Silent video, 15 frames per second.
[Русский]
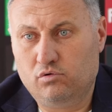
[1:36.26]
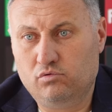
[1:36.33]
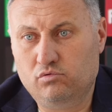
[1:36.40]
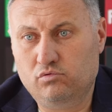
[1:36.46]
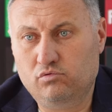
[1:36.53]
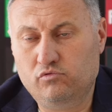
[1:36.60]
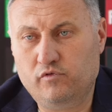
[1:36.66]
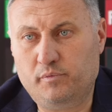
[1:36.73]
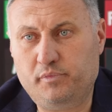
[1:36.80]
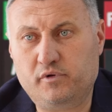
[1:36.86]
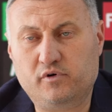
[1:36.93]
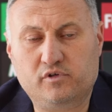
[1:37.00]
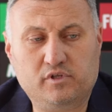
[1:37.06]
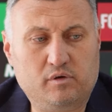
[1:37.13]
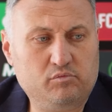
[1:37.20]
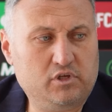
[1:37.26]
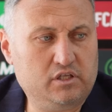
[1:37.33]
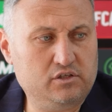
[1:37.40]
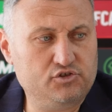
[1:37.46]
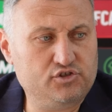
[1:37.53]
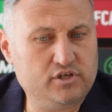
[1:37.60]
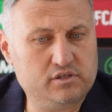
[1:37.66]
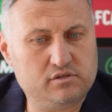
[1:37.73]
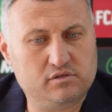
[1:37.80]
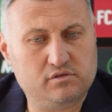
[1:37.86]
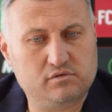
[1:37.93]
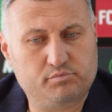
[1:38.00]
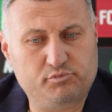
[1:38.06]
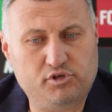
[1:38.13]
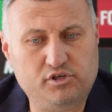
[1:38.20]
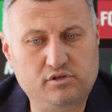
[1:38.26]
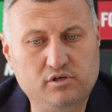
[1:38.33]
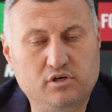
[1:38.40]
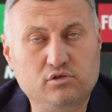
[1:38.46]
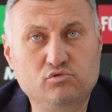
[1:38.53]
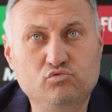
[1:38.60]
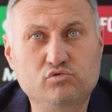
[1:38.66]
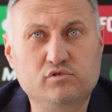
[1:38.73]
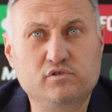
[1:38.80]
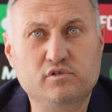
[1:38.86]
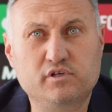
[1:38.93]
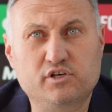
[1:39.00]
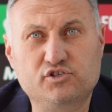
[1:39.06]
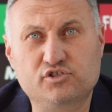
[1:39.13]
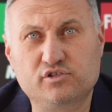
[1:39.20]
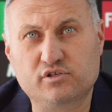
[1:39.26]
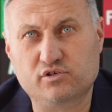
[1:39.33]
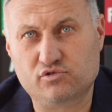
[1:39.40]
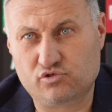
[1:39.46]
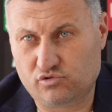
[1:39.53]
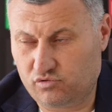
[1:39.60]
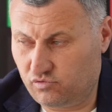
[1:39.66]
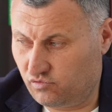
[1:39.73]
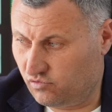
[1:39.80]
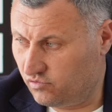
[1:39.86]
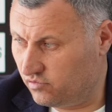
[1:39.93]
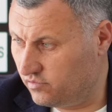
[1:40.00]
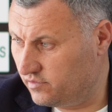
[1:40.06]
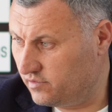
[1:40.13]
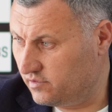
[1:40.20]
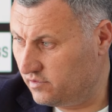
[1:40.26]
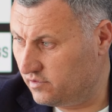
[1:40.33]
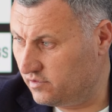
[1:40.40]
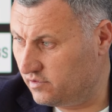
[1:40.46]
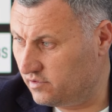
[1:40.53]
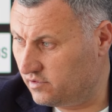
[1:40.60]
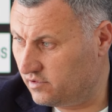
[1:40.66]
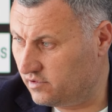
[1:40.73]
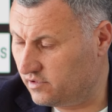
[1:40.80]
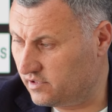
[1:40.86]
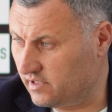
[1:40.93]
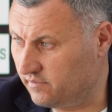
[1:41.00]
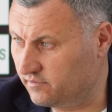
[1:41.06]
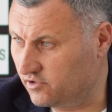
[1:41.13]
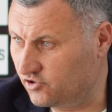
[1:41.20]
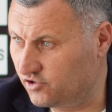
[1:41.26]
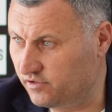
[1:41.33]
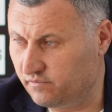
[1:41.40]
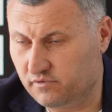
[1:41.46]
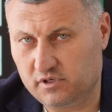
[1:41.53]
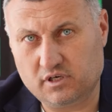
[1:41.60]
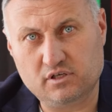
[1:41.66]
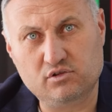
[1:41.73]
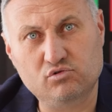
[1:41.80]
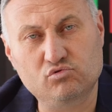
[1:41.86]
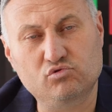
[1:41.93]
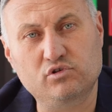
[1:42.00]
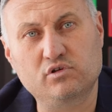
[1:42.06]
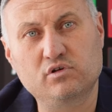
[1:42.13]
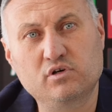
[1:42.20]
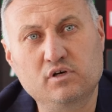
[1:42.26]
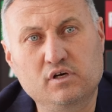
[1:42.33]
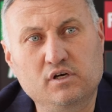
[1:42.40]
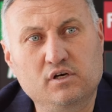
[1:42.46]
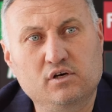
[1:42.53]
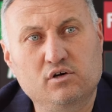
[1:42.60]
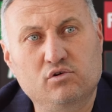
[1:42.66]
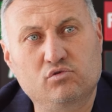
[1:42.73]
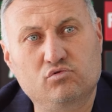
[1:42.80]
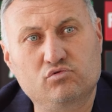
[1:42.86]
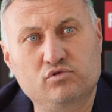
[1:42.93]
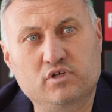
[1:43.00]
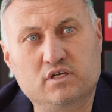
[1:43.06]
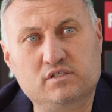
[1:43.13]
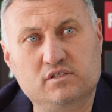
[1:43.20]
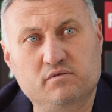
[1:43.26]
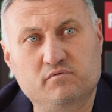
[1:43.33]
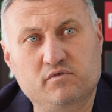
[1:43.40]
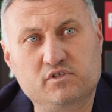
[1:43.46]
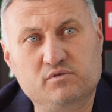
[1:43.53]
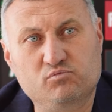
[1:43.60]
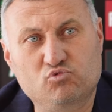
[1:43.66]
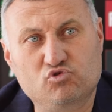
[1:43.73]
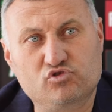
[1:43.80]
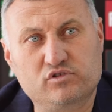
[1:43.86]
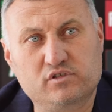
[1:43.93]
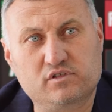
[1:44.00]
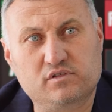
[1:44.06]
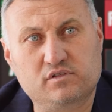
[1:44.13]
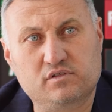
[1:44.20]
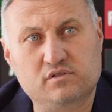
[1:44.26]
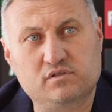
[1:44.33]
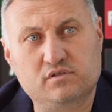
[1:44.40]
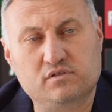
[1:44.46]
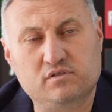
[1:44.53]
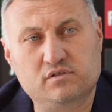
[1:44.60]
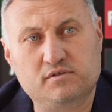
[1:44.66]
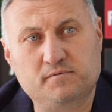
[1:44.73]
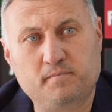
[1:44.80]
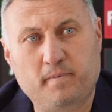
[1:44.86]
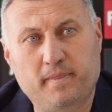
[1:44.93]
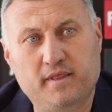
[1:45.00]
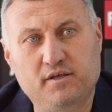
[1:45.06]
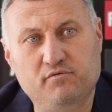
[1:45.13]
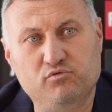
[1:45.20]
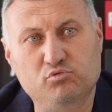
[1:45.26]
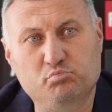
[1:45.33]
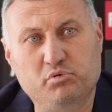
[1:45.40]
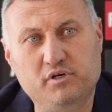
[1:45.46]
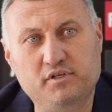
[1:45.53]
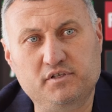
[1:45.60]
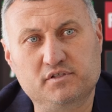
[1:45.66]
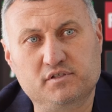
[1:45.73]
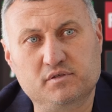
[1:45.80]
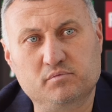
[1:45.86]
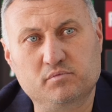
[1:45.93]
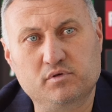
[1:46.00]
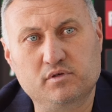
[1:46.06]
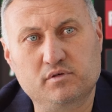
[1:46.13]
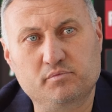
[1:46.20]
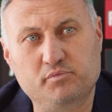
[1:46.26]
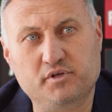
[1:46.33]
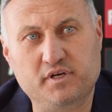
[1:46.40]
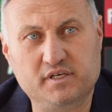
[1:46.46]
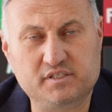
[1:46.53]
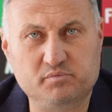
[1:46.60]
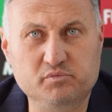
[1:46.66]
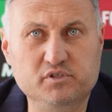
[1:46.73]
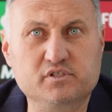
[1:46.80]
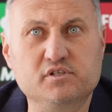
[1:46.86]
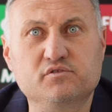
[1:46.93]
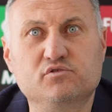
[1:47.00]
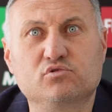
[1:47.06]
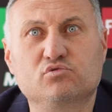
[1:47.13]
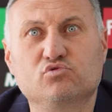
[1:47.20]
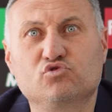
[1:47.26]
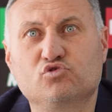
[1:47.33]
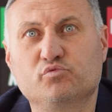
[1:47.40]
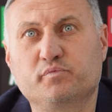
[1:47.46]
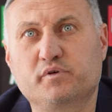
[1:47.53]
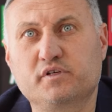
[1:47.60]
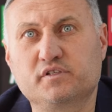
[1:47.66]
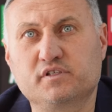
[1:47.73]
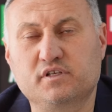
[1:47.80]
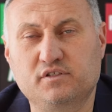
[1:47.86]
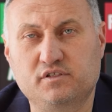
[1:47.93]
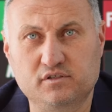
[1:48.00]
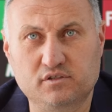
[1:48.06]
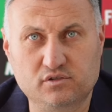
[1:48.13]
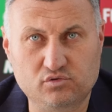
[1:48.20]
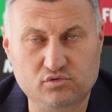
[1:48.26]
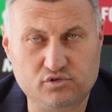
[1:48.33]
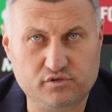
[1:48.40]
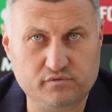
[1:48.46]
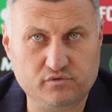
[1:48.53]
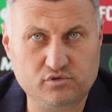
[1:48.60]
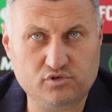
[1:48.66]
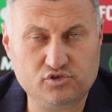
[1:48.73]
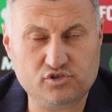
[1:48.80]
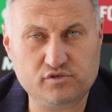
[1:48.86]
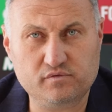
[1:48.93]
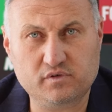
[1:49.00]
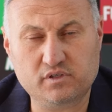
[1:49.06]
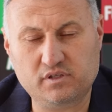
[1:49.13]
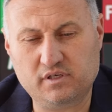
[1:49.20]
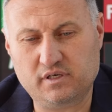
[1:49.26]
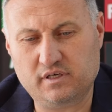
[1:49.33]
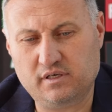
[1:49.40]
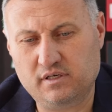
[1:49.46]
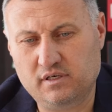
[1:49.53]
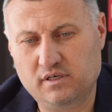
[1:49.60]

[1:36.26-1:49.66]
Ну, во-первых, нам надо сейчас передохнуть. Я считаю, что э, завтрашний выходной он даст нам возможность э, и футболистам переосмыслить все то, что происходило до сегодняшнего дня